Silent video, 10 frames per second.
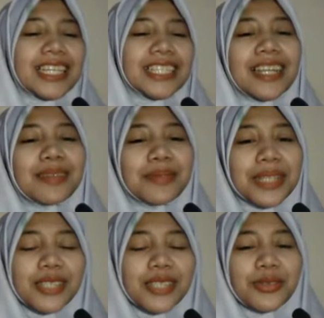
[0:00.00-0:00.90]
Di dalam
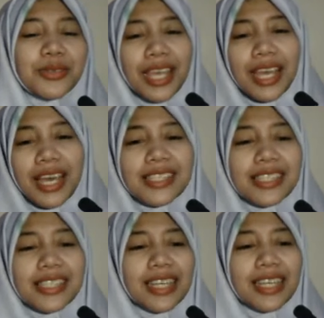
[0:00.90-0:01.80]
tata surya,
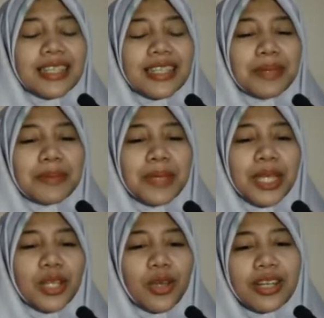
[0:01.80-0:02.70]
selain terdapat
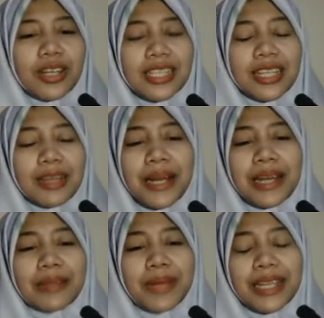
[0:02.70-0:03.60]
meteor serta
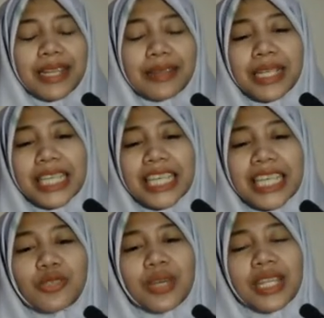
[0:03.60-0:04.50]
planet-planet yang
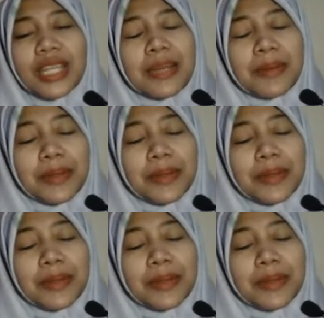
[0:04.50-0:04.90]
mengelilingi juga terdapat